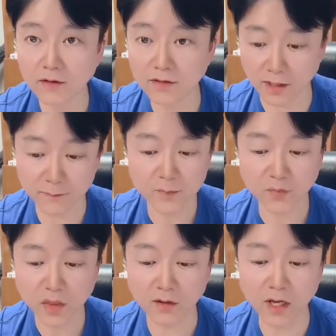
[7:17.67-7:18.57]
자
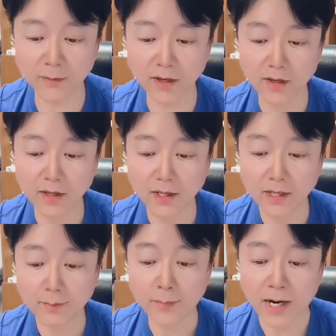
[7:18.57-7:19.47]
그 다음에
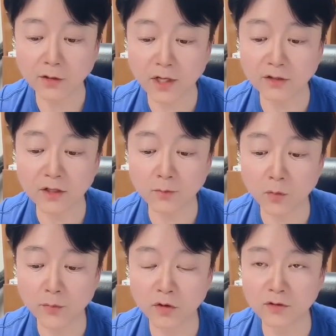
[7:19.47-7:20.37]
말도 안 되는
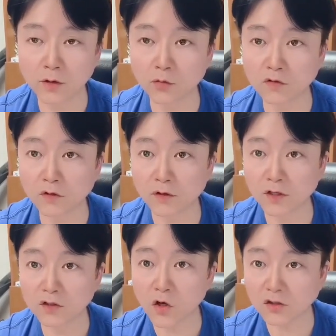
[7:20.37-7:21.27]
목표를 세우고
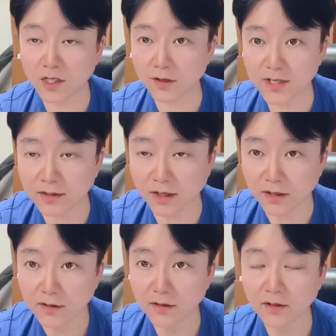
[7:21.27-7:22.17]
그거를 성취까지 한다.
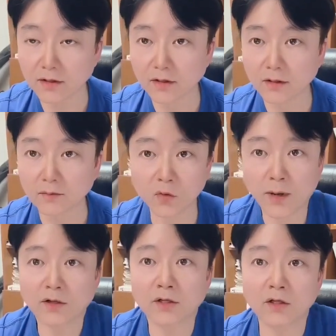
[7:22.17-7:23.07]
뭐
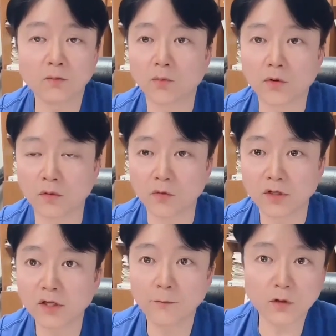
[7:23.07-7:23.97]
말도 안 되는 목표, 뭐
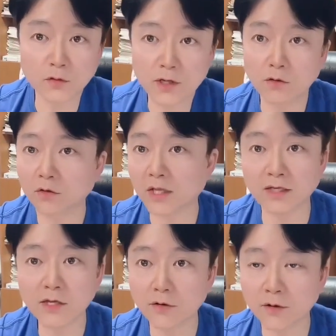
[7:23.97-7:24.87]
ENFP도 세우고
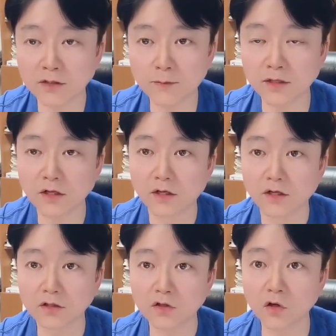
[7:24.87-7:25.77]
다 세워요. 하지만
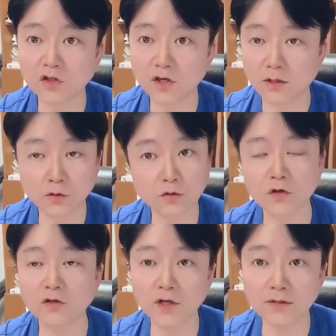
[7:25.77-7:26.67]
성취 그리고
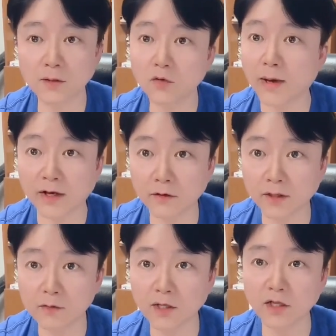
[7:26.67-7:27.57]
성취하는 사람도 많아요.
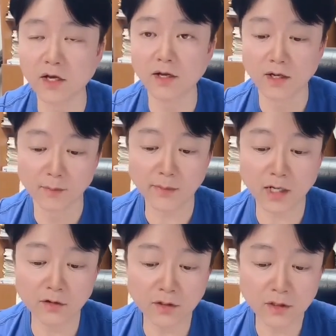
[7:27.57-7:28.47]
하지만
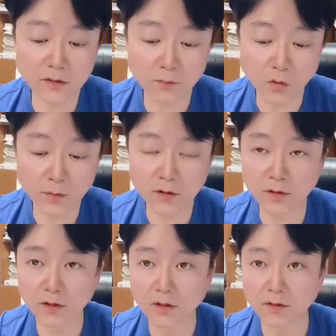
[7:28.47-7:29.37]
말도 안 되는 목표를